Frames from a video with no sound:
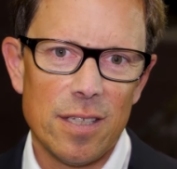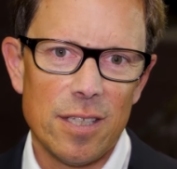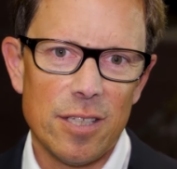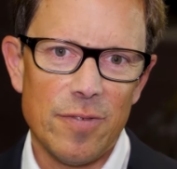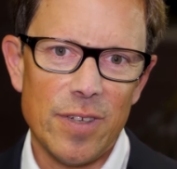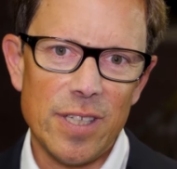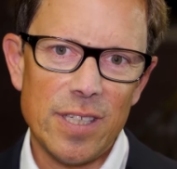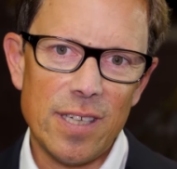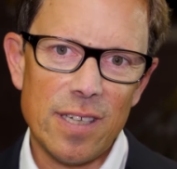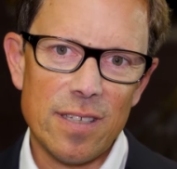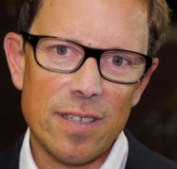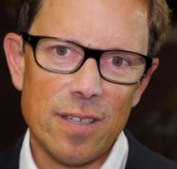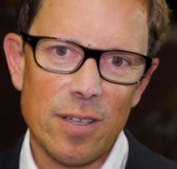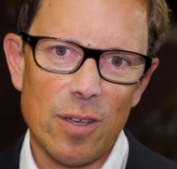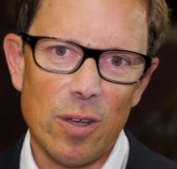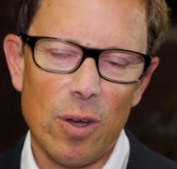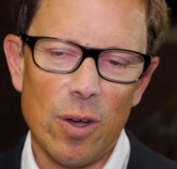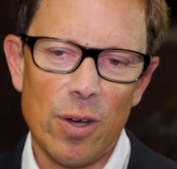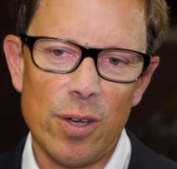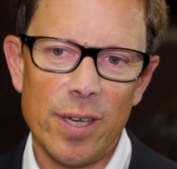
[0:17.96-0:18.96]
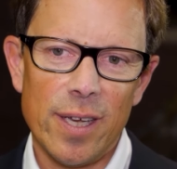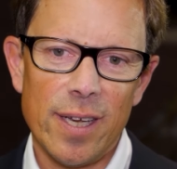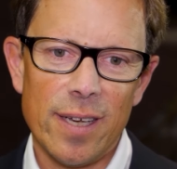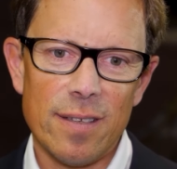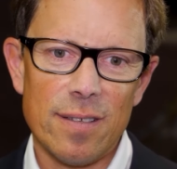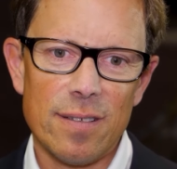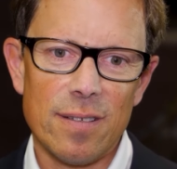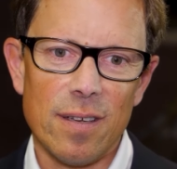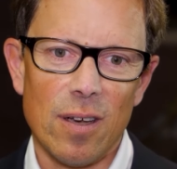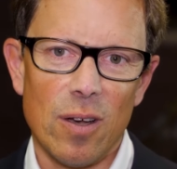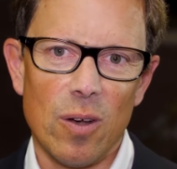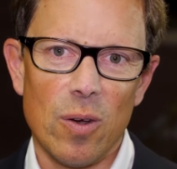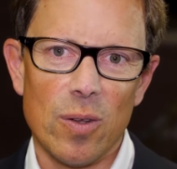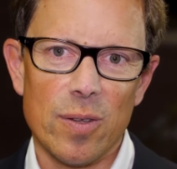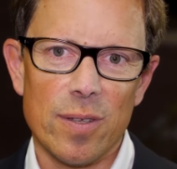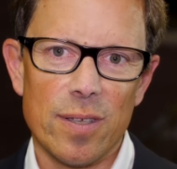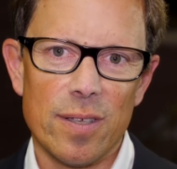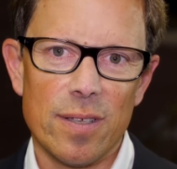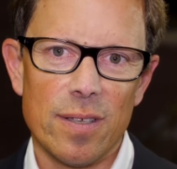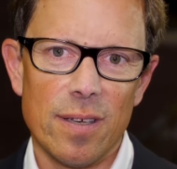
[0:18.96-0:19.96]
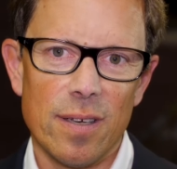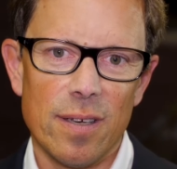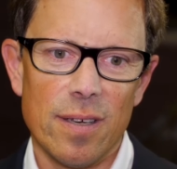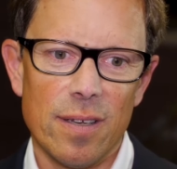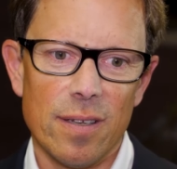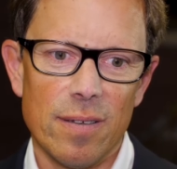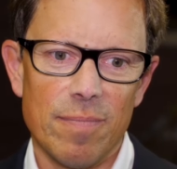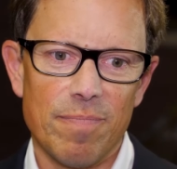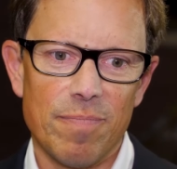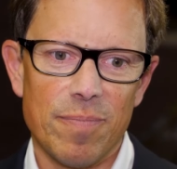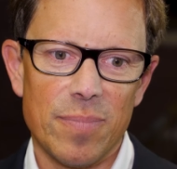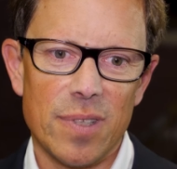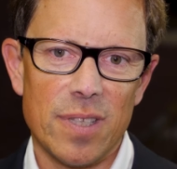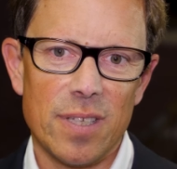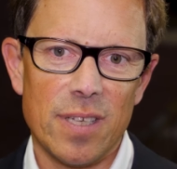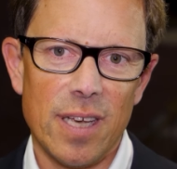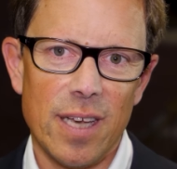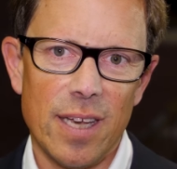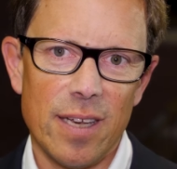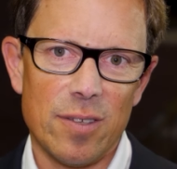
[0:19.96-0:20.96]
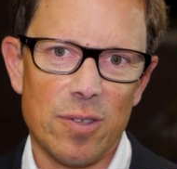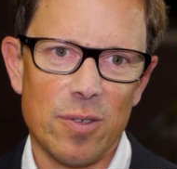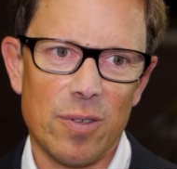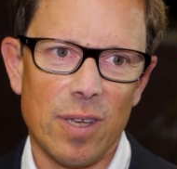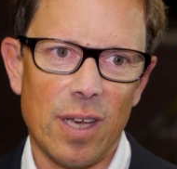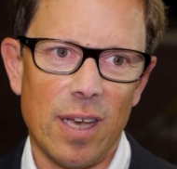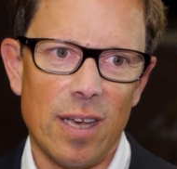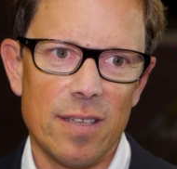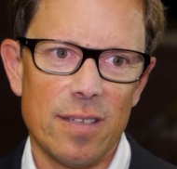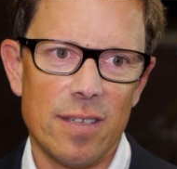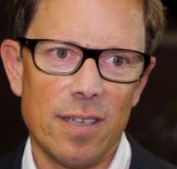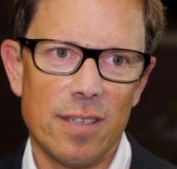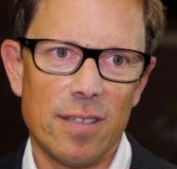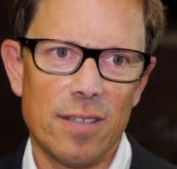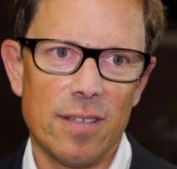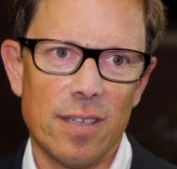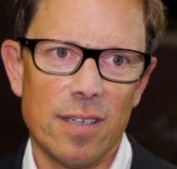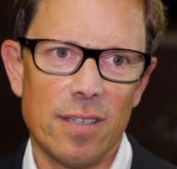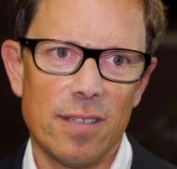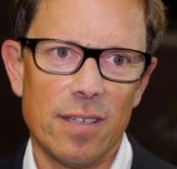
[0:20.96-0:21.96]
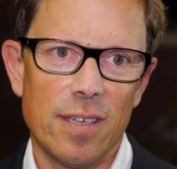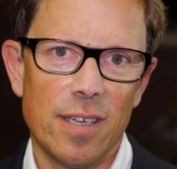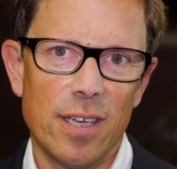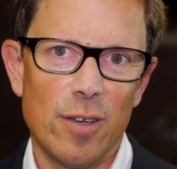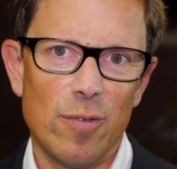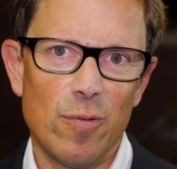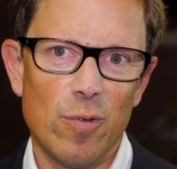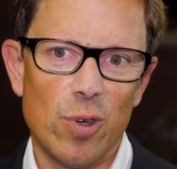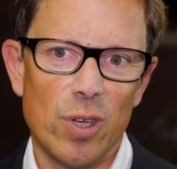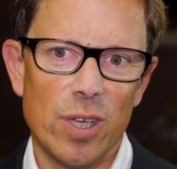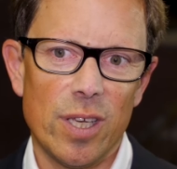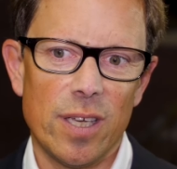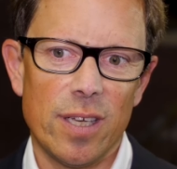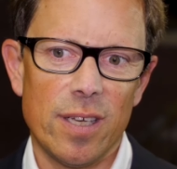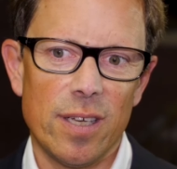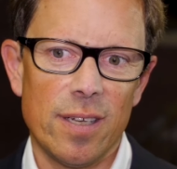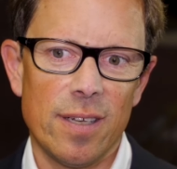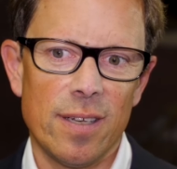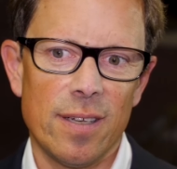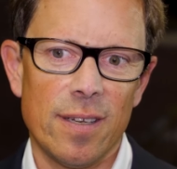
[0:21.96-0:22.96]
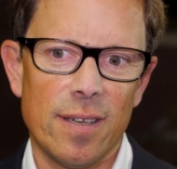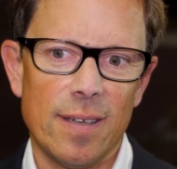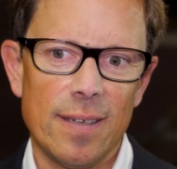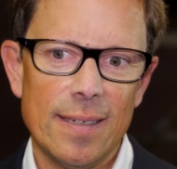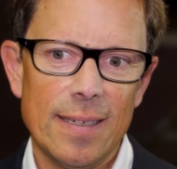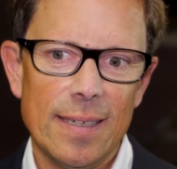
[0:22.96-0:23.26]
Die wichtigsten Learnings aus äh, CX und 360T würde ich in